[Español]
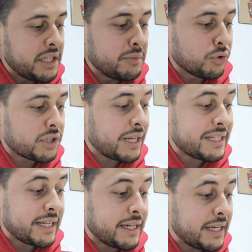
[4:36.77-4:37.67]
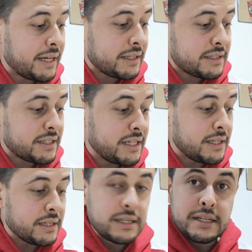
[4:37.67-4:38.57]
Y Mosquera se queda
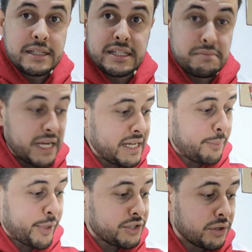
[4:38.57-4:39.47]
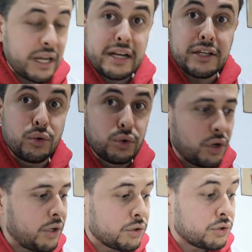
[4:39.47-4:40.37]
sin venir a presionar a
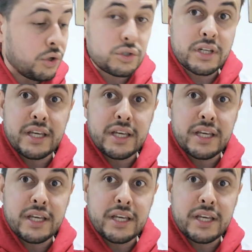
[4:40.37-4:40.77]
ninguno de los dos,